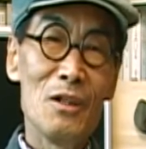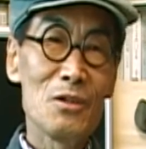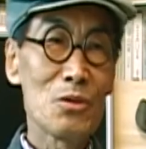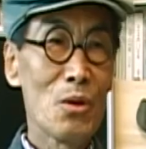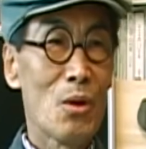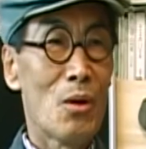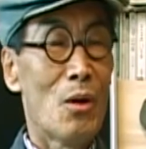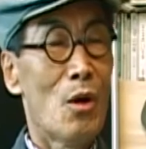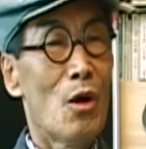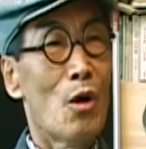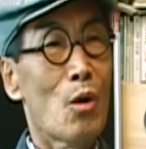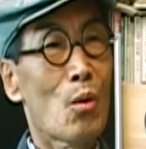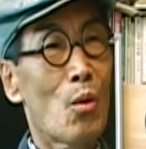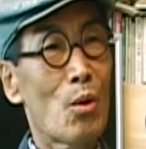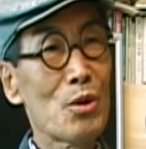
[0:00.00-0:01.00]
또
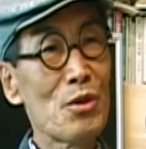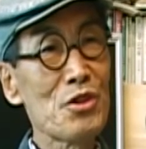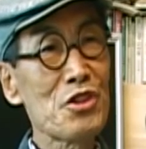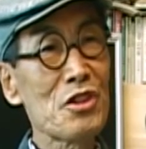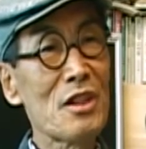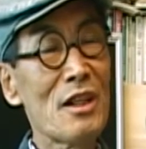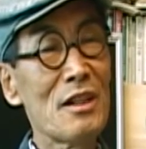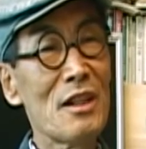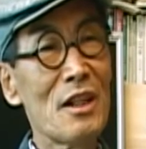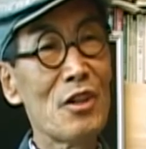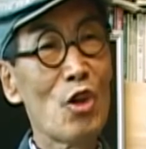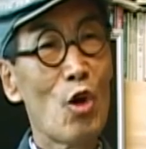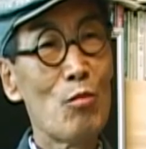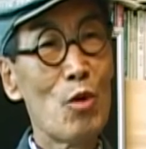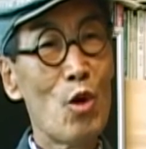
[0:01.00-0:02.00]
고려시대에
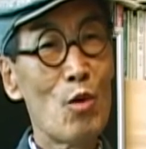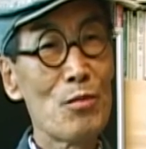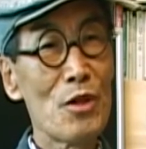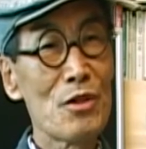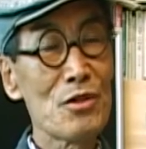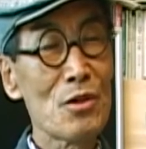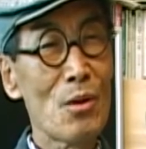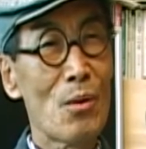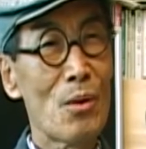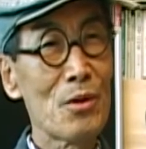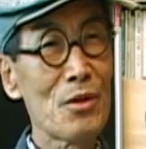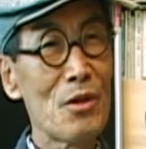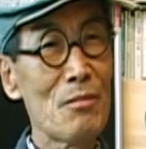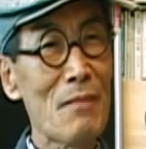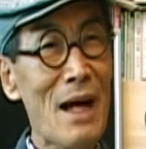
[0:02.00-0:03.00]
넘어오면서
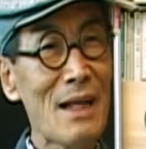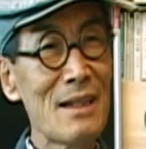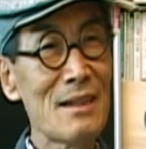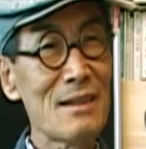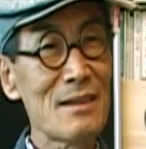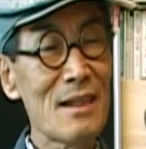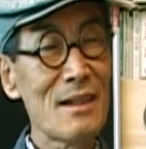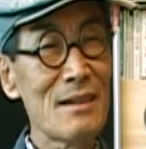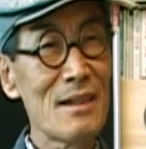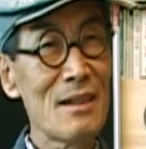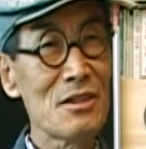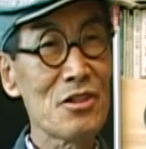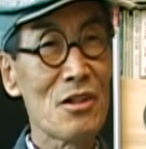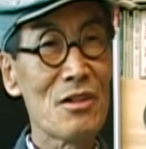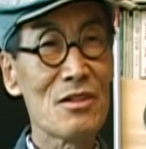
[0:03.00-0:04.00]
고려
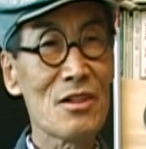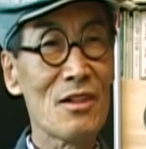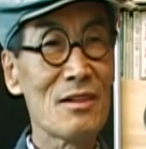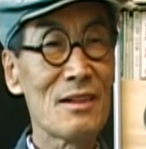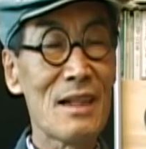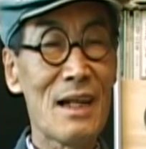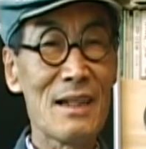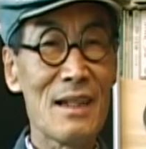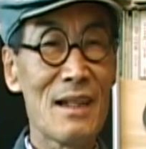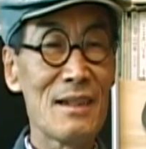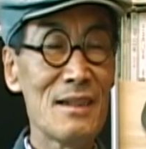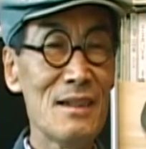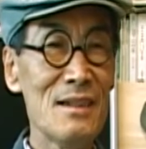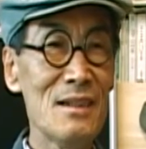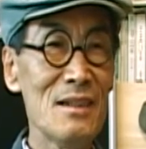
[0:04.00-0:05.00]
말대의 정선
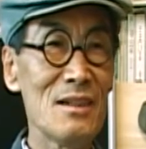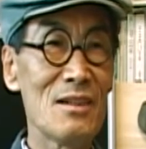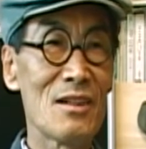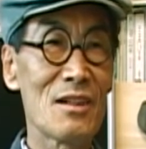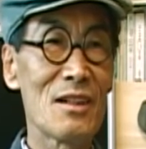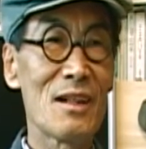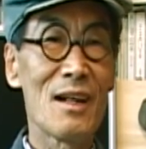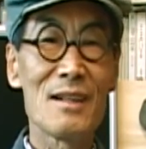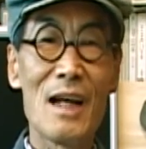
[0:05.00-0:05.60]
나라리 여기가